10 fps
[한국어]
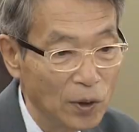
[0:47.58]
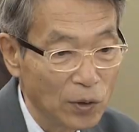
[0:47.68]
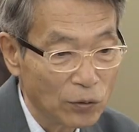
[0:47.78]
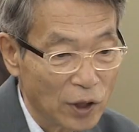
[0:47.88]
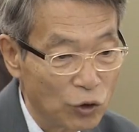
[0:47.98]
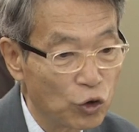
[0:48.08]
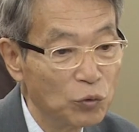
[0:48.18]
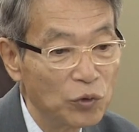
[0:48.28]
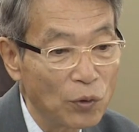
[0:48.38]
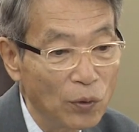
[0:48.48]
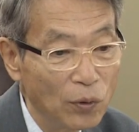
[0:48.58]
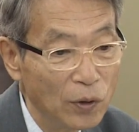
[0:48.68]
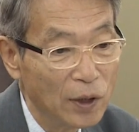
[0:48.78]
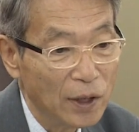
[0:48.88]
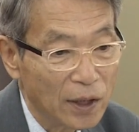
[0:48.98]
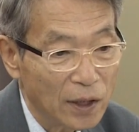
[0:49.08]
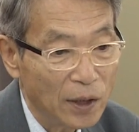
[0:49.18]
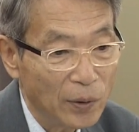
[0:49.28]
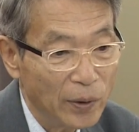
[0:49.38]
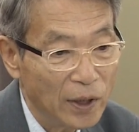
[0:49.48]
마심. 경원한
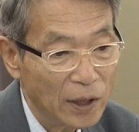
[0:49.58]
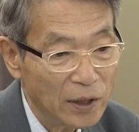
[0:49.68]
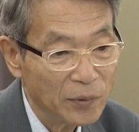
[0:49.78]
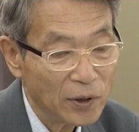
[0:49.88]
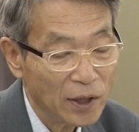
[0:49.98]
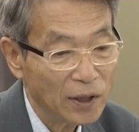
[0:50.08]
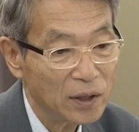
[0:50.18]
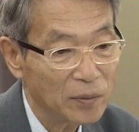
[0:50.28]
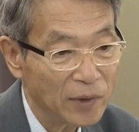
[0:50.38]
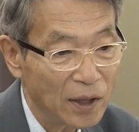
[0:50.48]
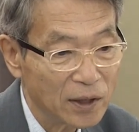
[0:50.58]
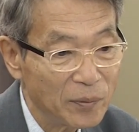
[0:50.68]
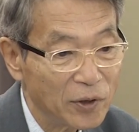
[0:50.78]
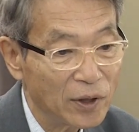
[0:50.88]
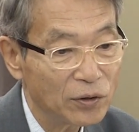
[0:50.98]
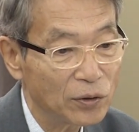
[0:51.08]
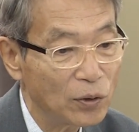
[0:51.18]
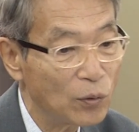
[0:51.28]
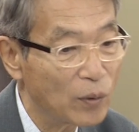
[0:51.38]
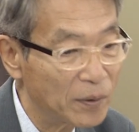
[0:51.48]
보상심의 분과위원회는
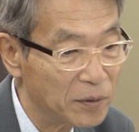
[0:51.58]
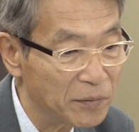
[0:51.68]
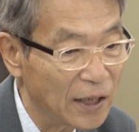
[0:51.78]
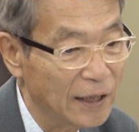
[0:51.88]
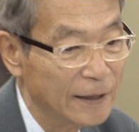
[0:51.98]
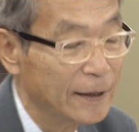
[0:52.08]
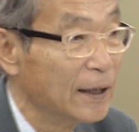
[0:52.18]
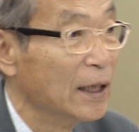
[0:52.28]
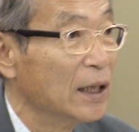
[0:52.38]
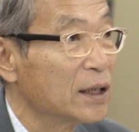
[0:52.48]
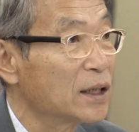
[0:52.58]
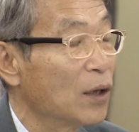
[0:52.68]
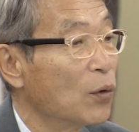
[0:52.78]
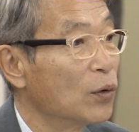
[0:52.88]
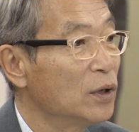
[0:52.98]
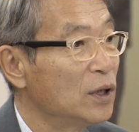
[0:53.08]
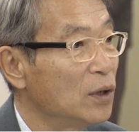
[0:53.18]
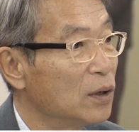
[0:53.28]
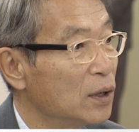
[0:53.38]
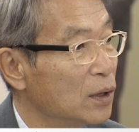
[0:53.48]
수시로 회의를 요랑
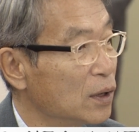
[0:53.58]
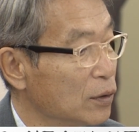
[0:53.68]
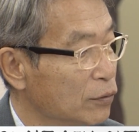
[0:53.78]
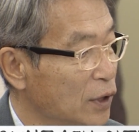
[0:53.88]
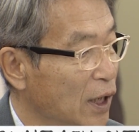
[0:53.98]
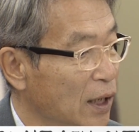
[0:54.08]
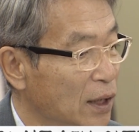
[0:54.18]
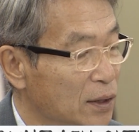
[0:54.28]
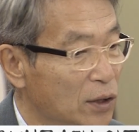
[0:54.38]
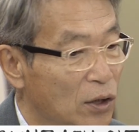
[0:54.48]
서면심사고장 검토 헌된는